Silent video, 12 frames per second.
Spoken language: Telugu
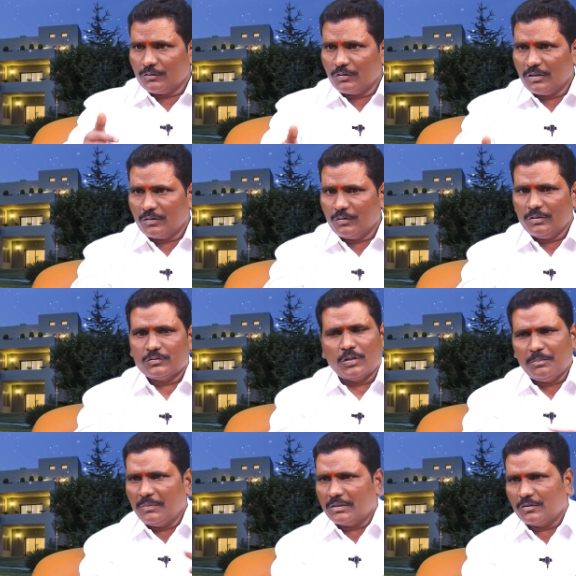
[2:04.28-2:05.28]
అడుగుతున్నారు
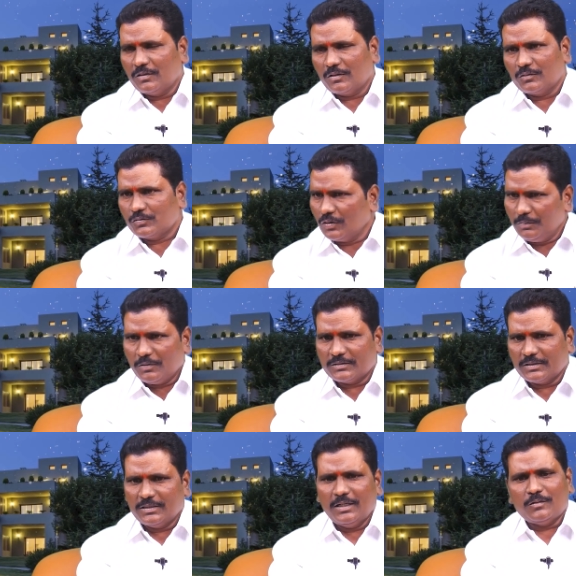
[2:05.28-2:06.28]
సులభం అంటున్నారు సులభంగా
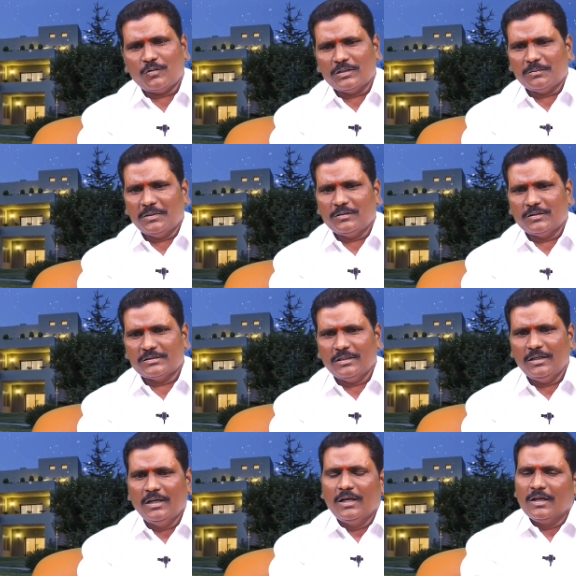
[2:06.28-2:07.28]
వస్తుంది లేదు కొంతమంది వచ్చి
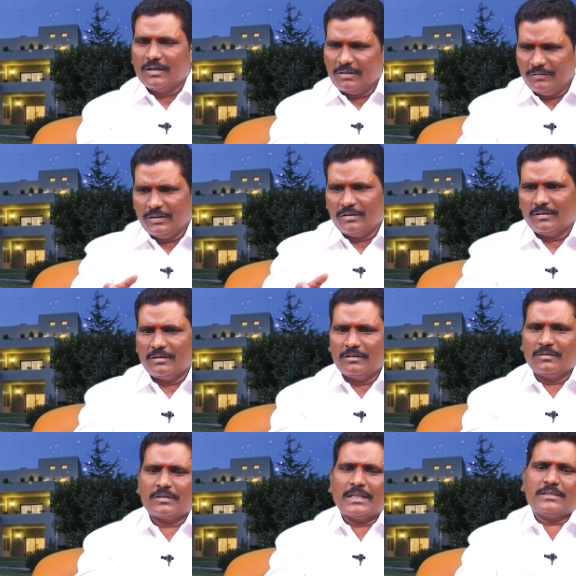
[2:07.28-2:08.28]

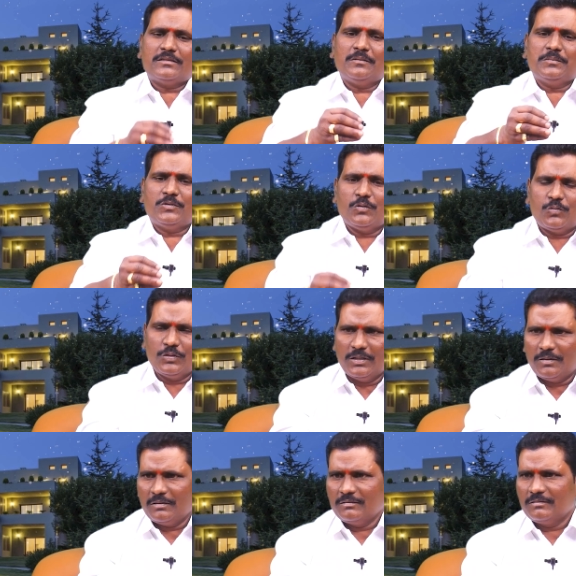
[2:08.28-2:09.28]
కష్టంతో
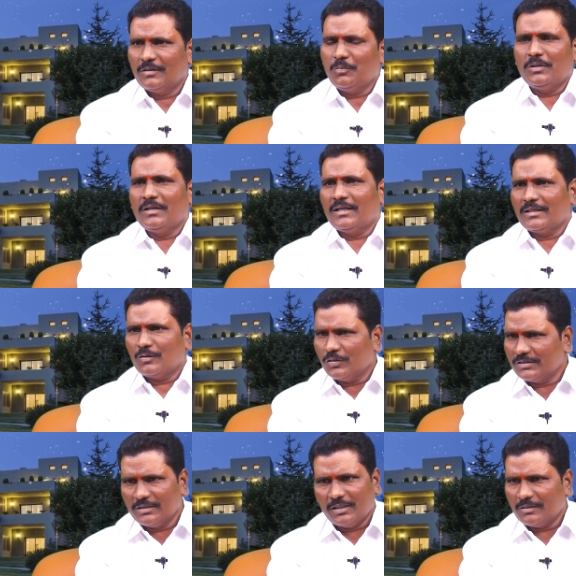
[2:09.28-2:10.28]
కూడిన డబ్బులు నా దగ్గరికి
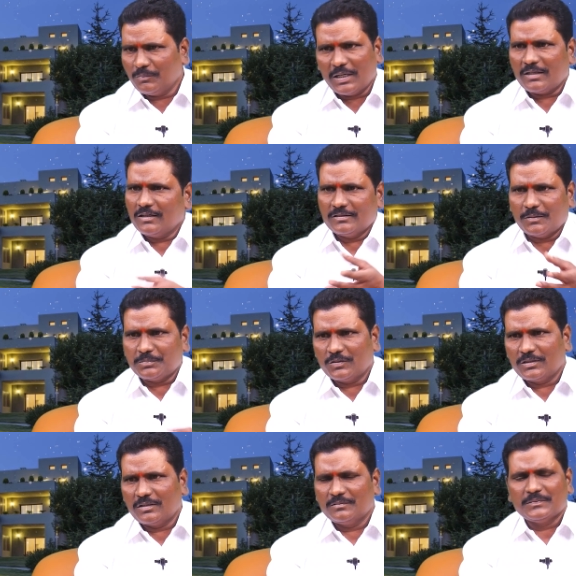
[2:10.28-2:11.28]
వచ్చింది అని మాటల్లో చెప్తూ
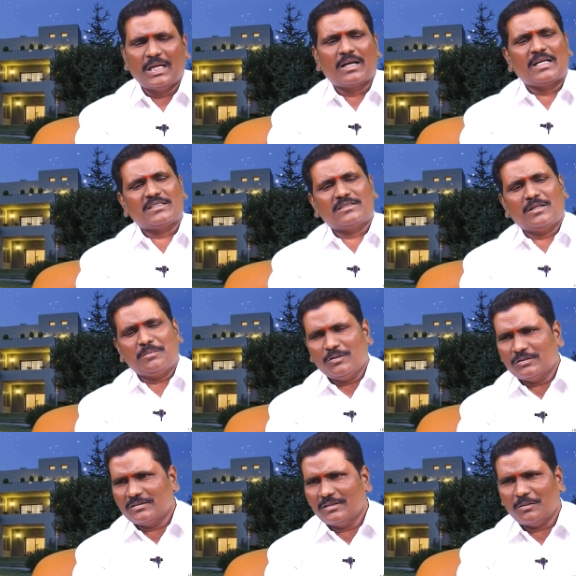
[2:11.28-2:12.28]
ఉంటారు
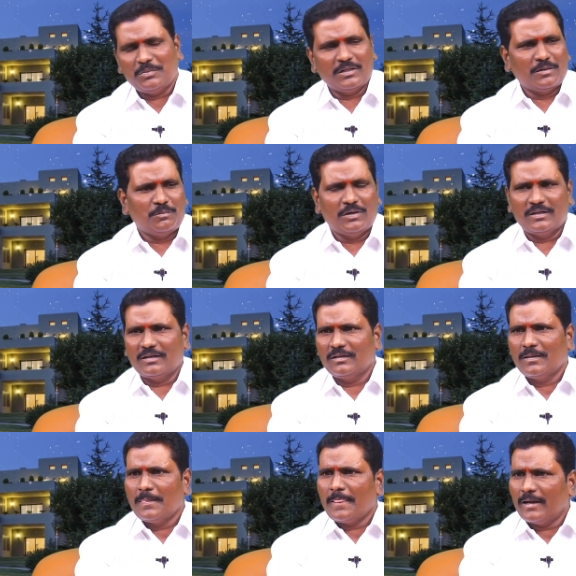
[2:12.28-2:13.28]
కష్టపడి వచ్చింది డబ్బు అని
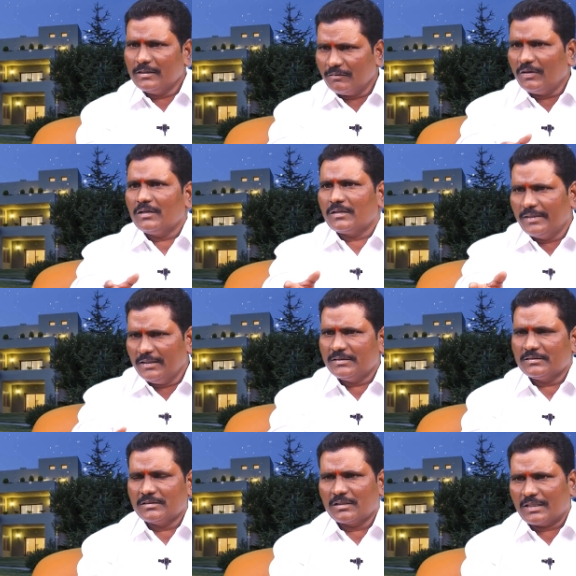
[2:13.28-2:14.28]
అంటే వాళ్ళు క్రియేట్
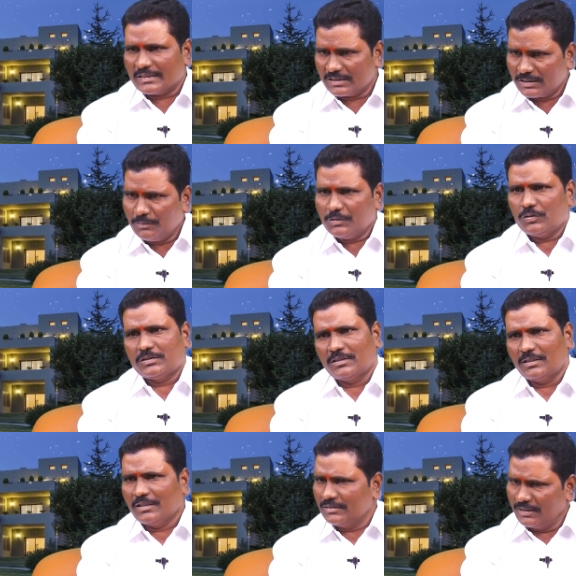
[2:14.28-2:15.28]
చేశారు కష్టంతో వచ్చింది